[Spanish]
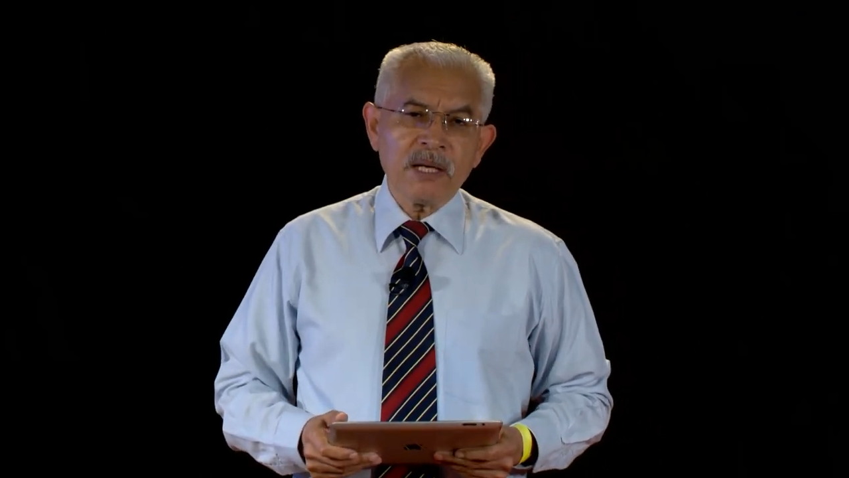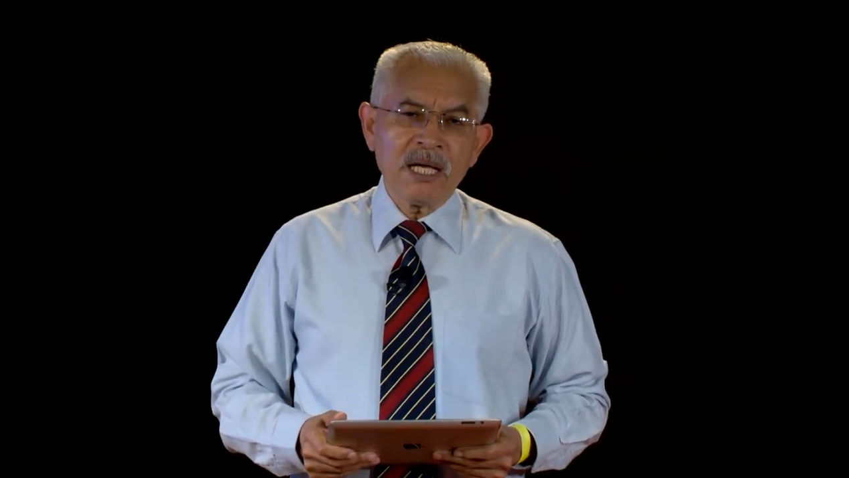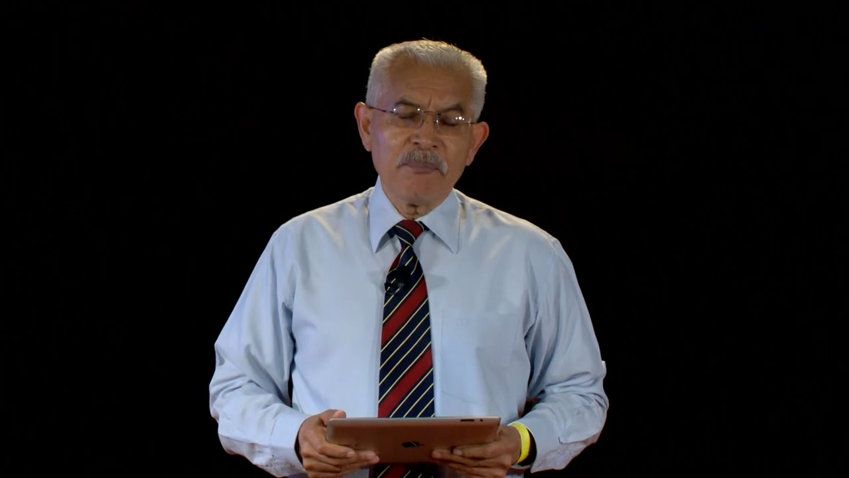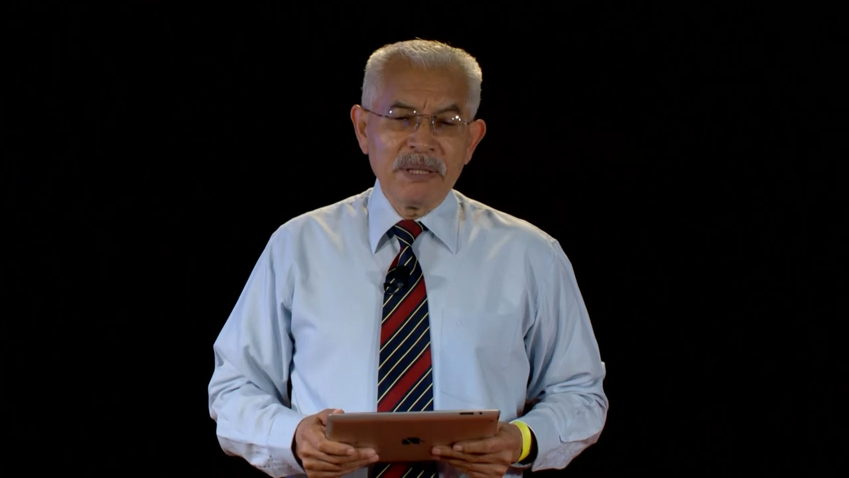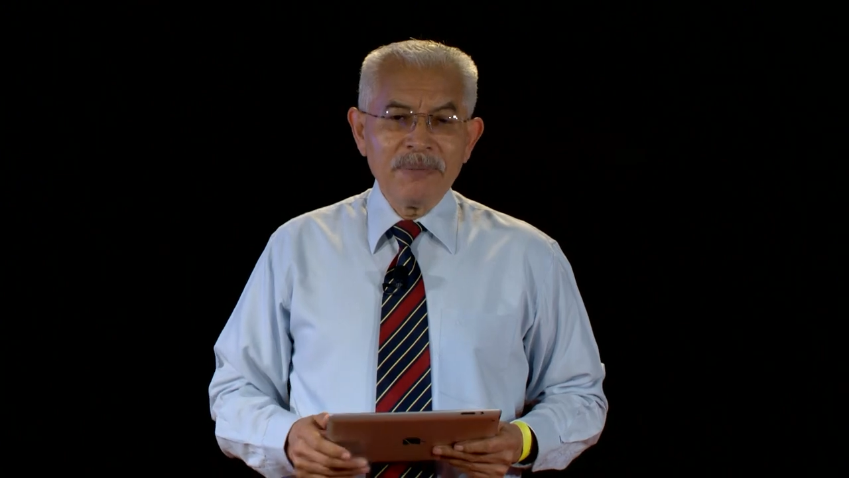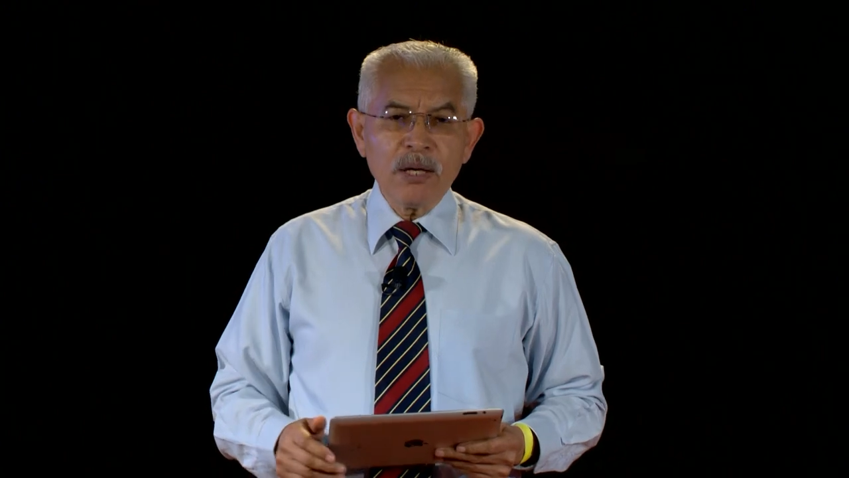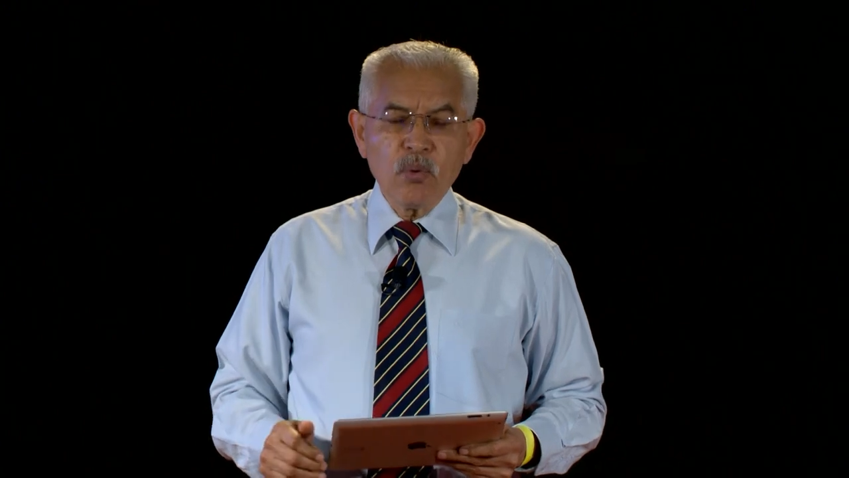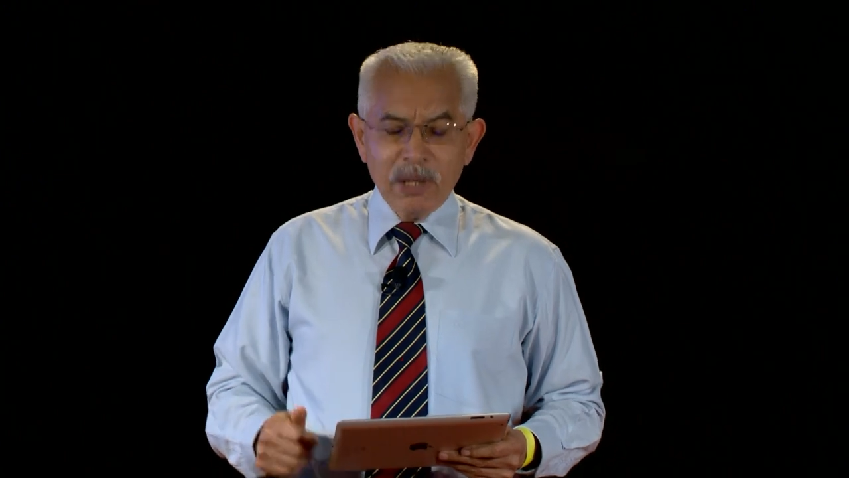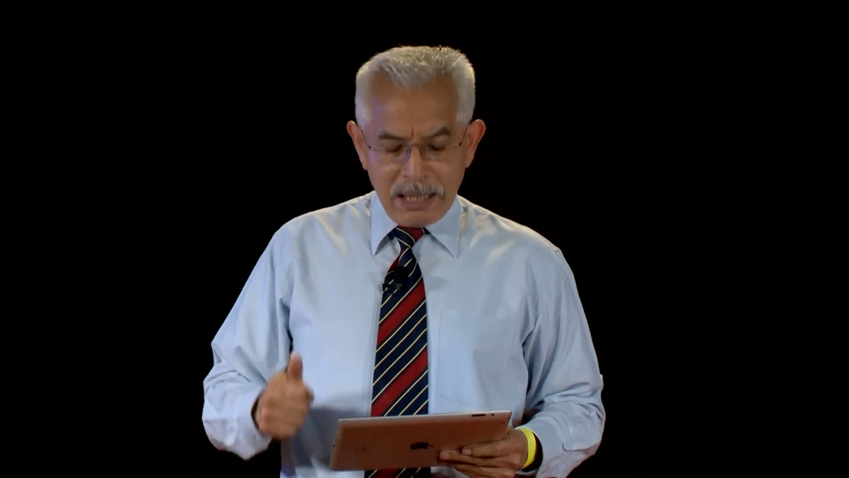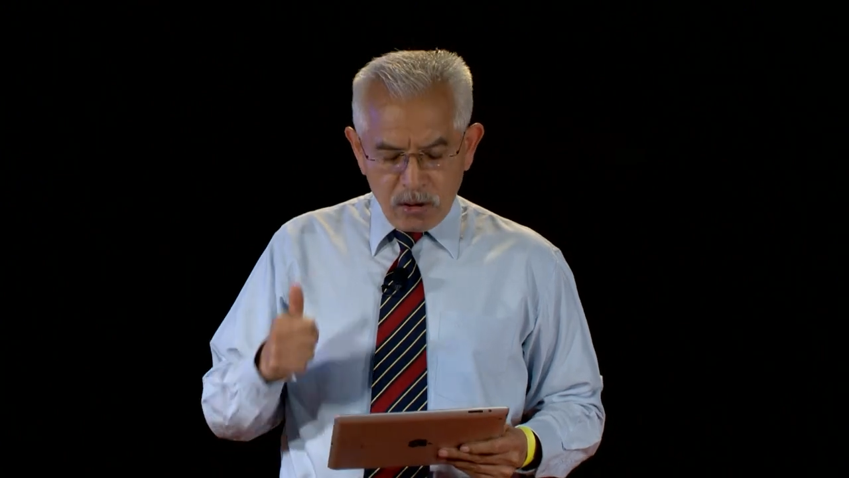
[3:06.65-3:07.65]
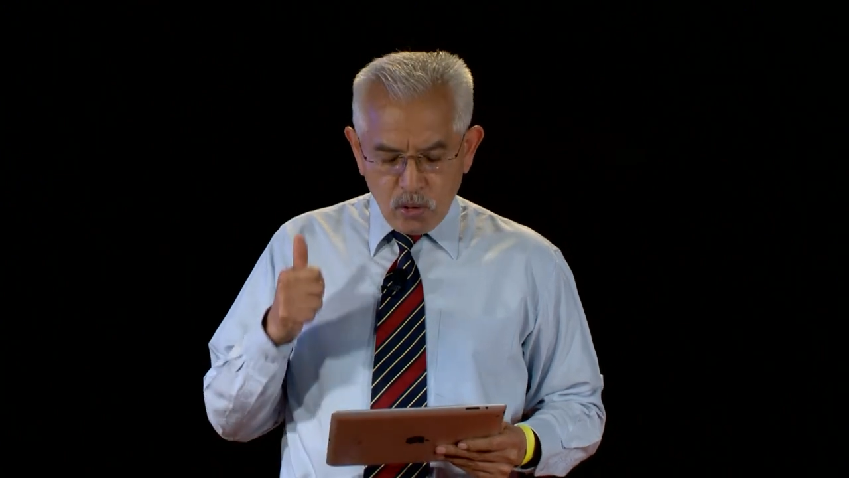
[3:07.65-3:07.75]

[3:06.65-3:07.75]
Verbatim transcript: en primer lugar,